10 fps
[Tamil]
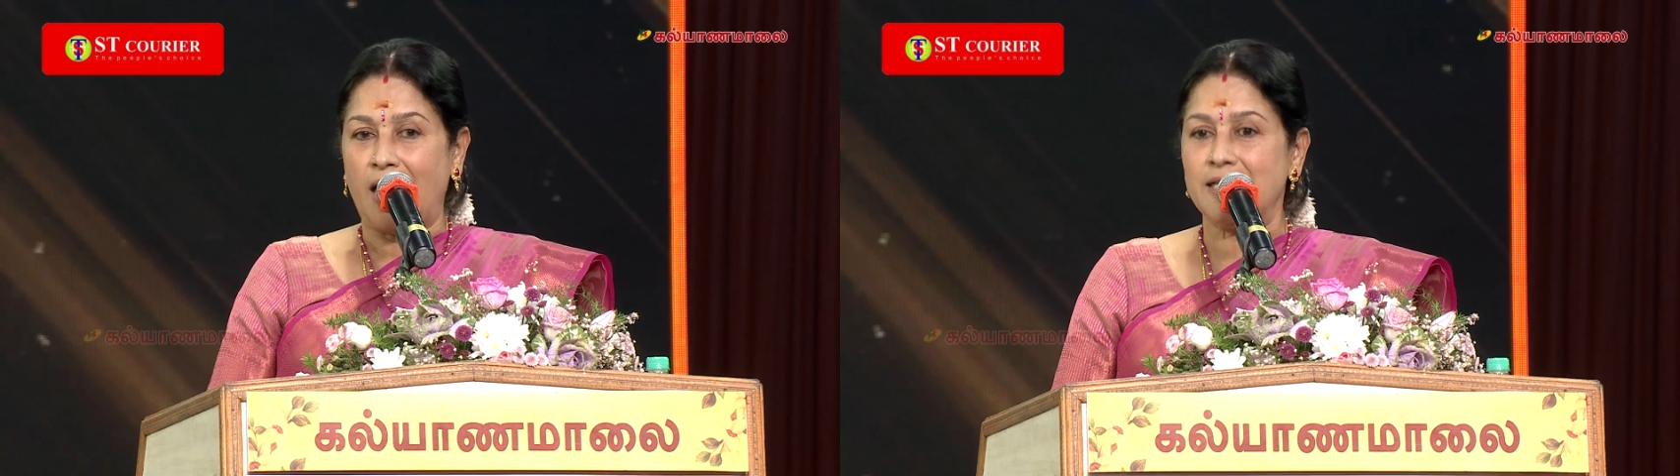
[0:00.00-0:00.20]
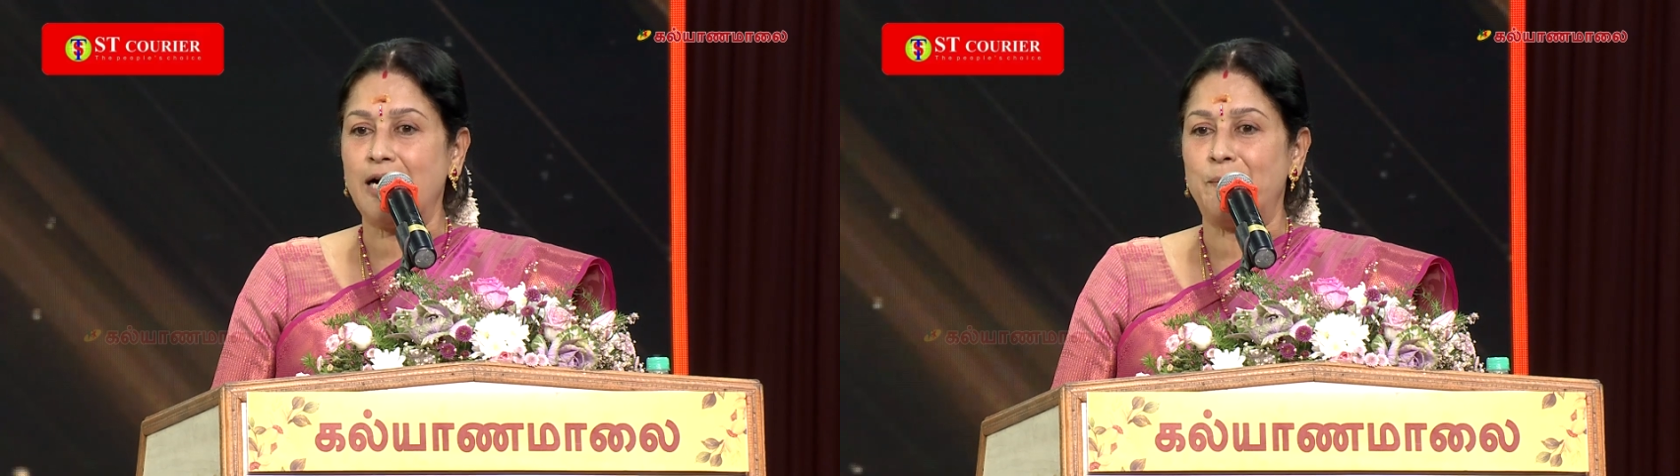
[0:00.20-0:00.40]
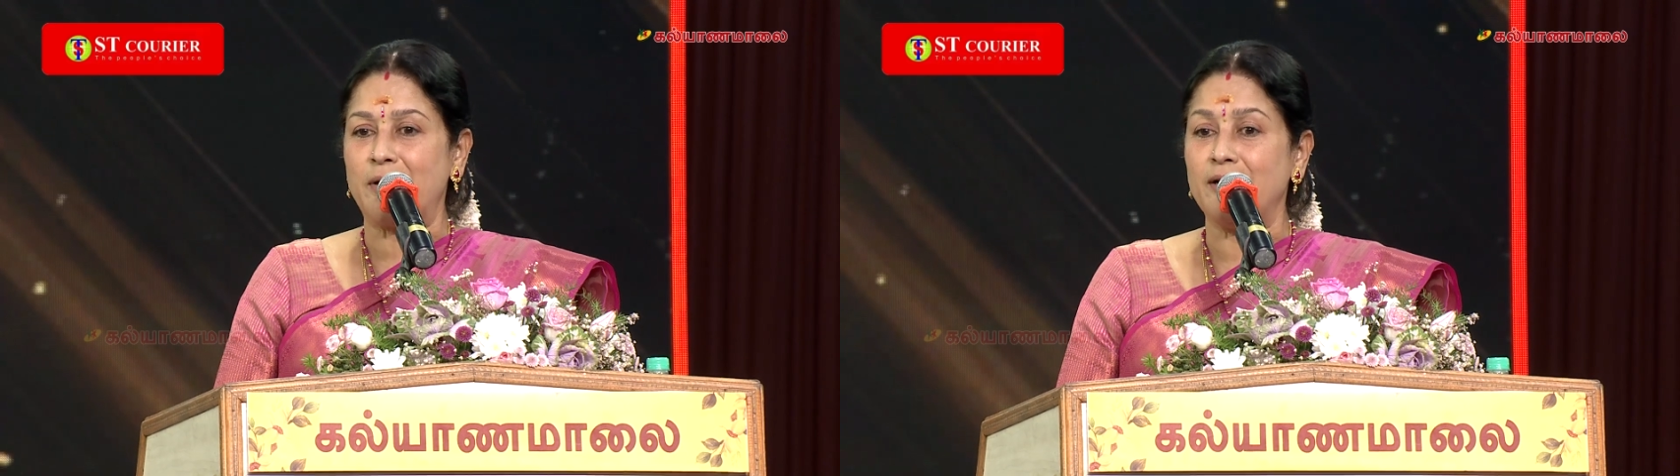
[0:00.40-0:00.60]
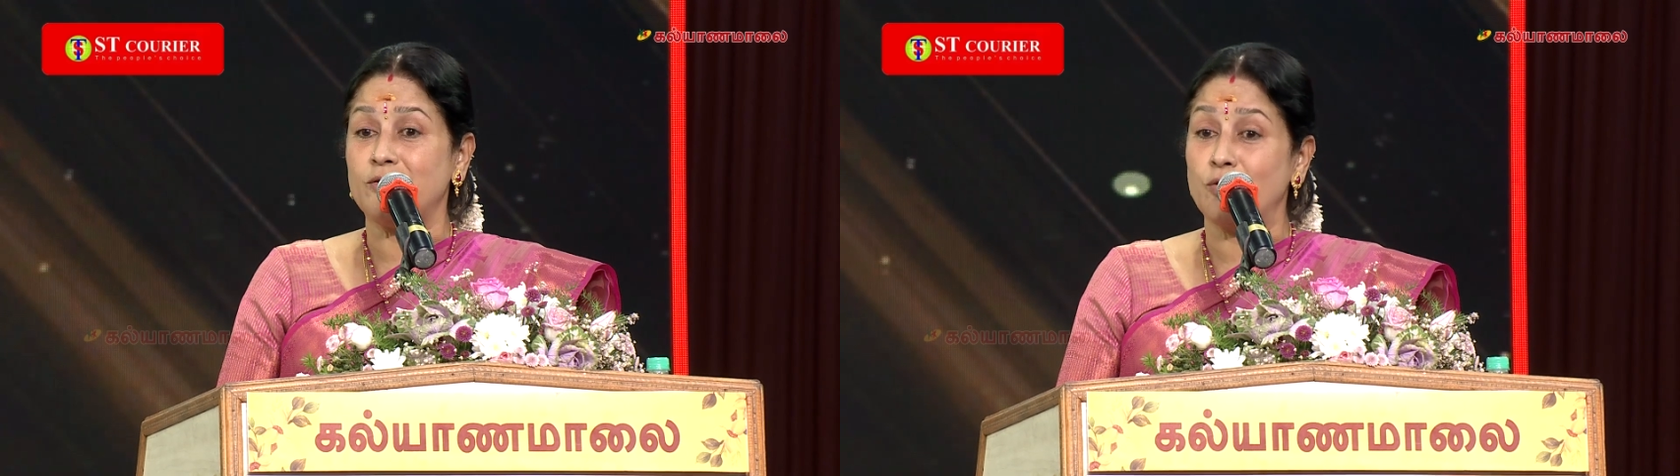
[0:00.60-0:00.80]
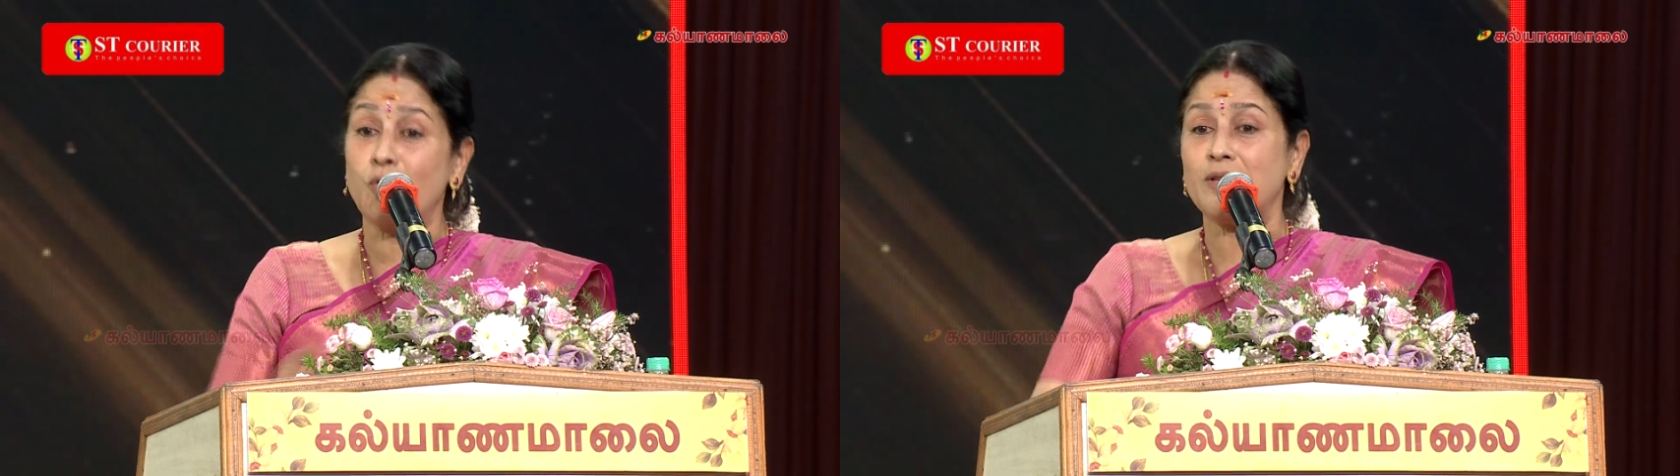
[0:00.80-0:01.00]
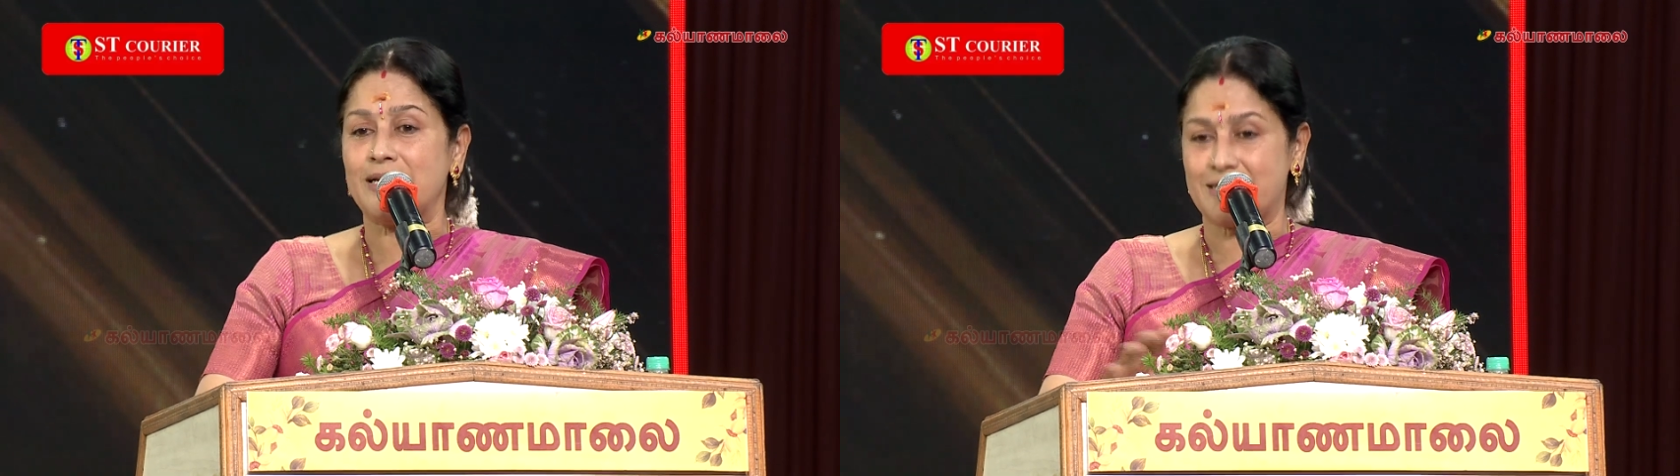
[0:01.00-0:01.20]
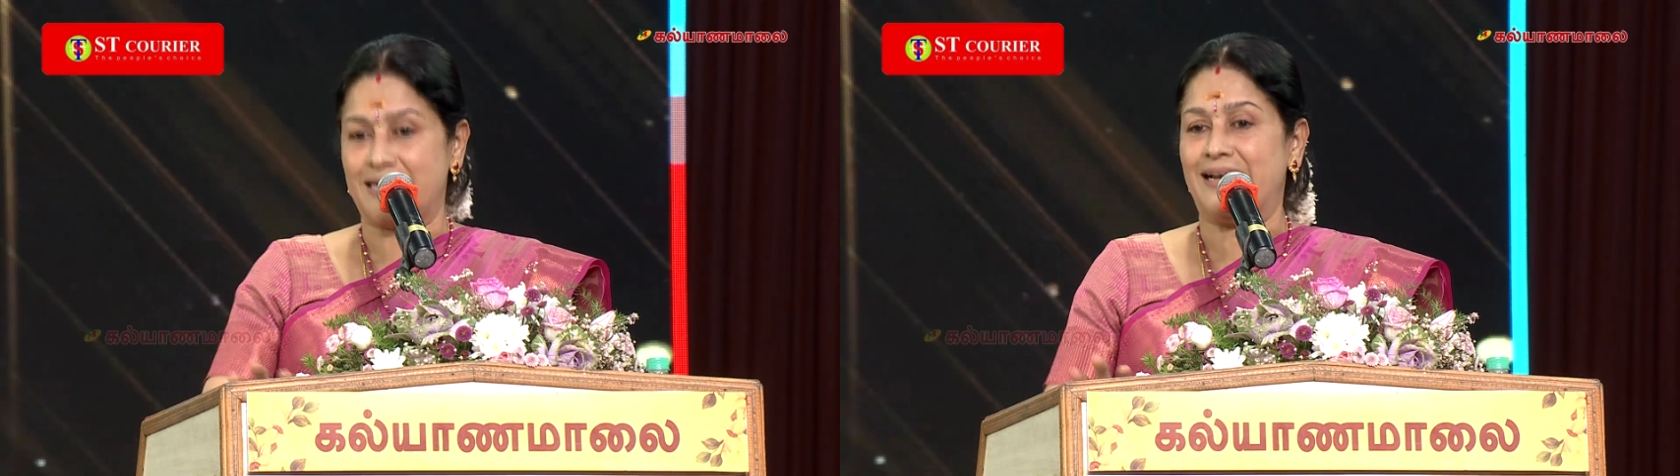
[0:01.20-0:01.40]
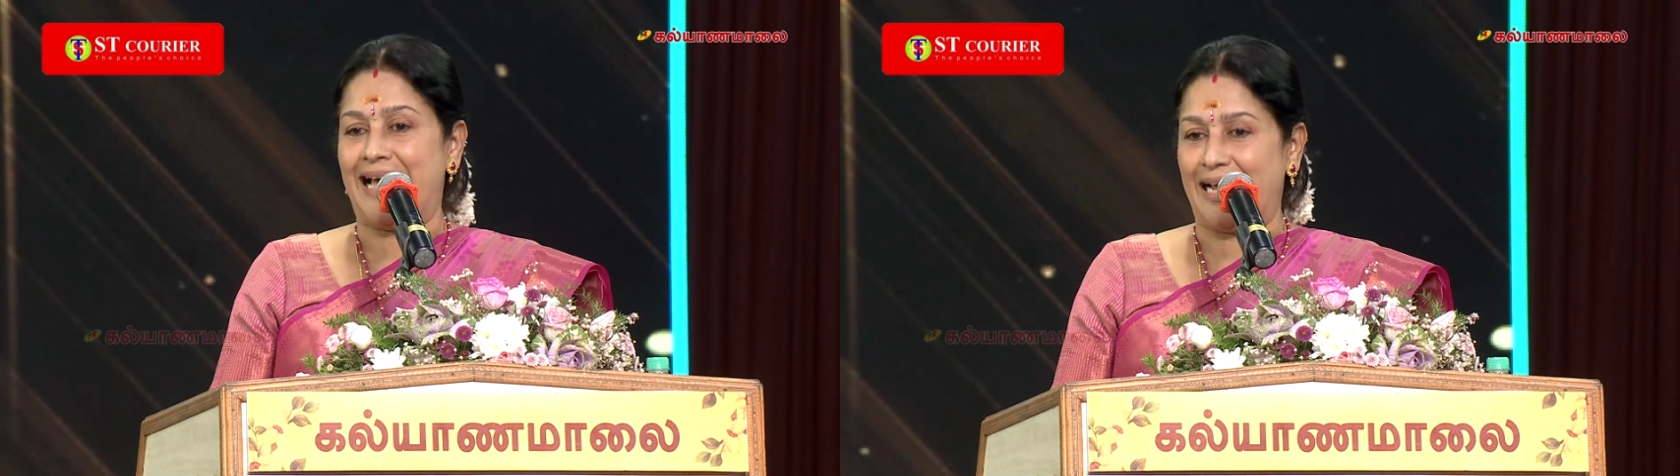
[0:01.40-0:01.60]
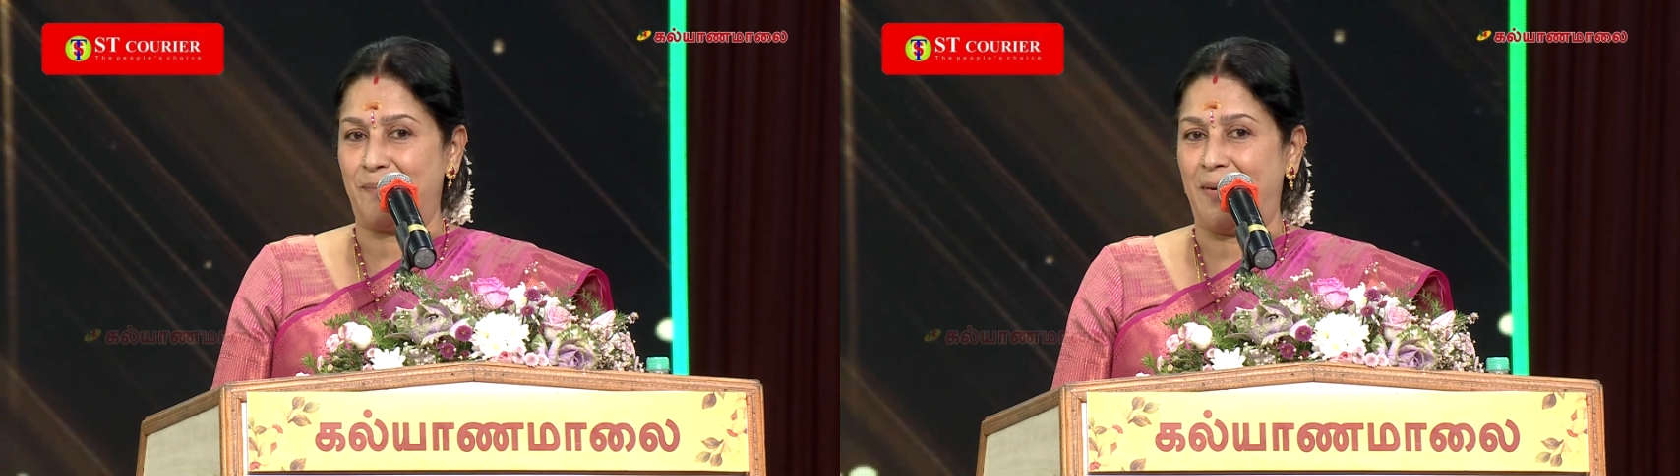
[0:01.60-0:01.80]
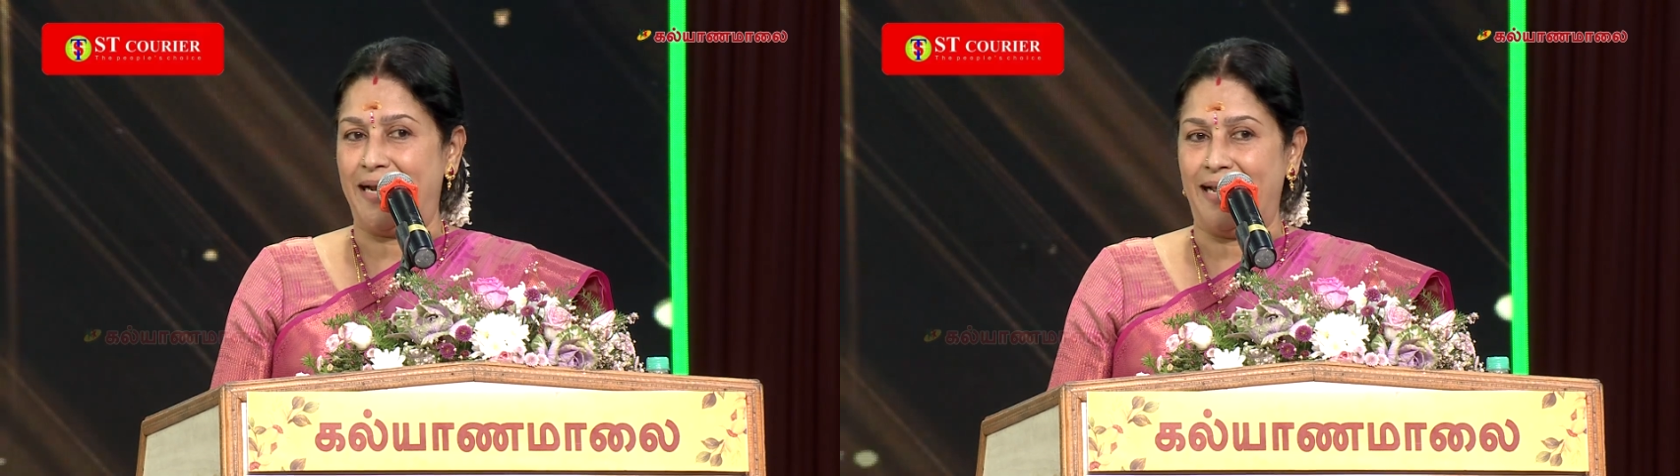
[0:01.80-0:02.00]
அதுக்கப்புறம் தூர்தர்ஷனில்
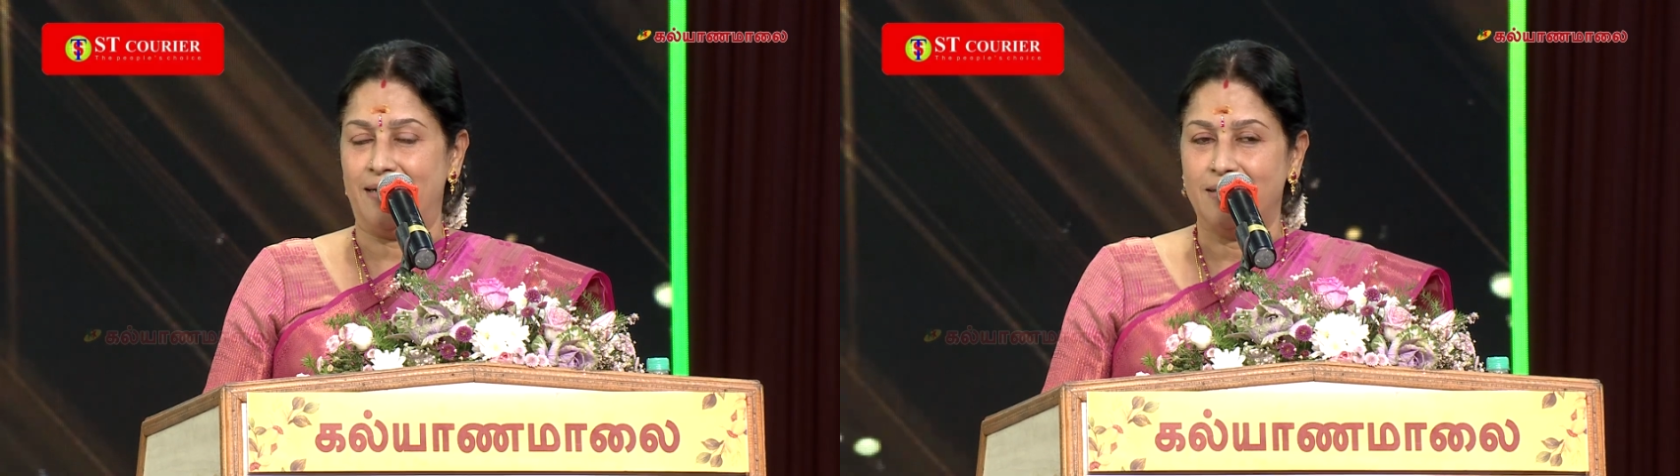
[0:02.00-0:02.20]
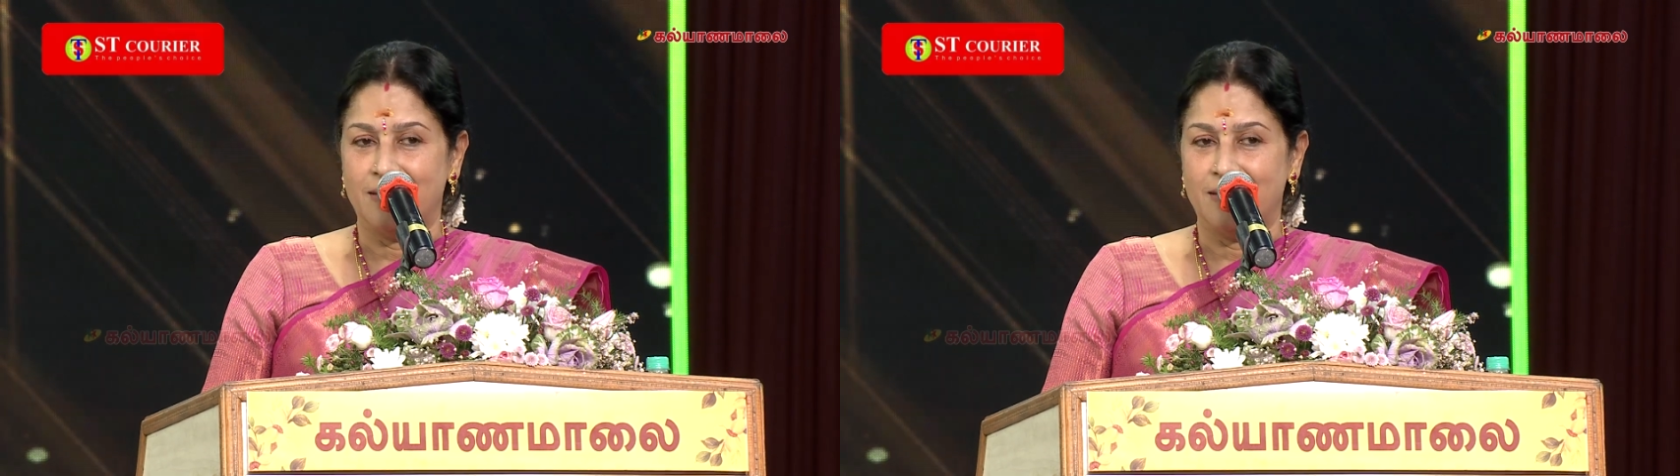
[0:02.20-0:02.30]
ஆக்ட் பண்ணேன்